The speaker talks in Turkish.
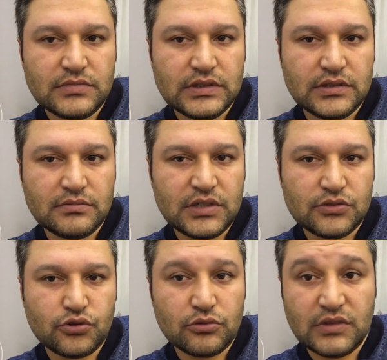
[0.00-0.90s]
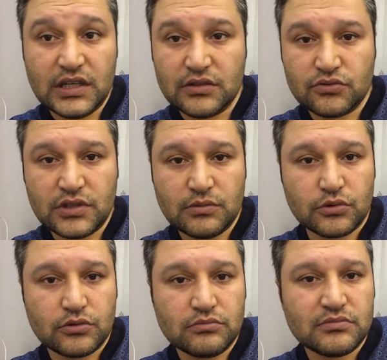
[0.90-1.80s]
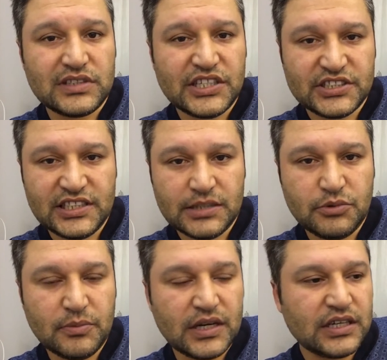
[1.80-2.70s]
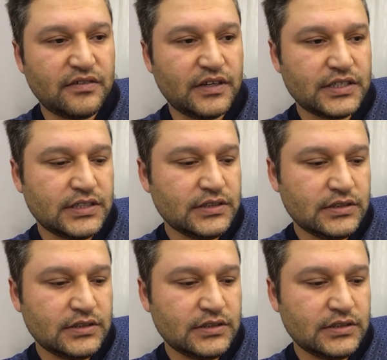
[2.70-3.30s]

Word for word: E, biraz yorumlarını güzel buldum. Deji diye bir marka var.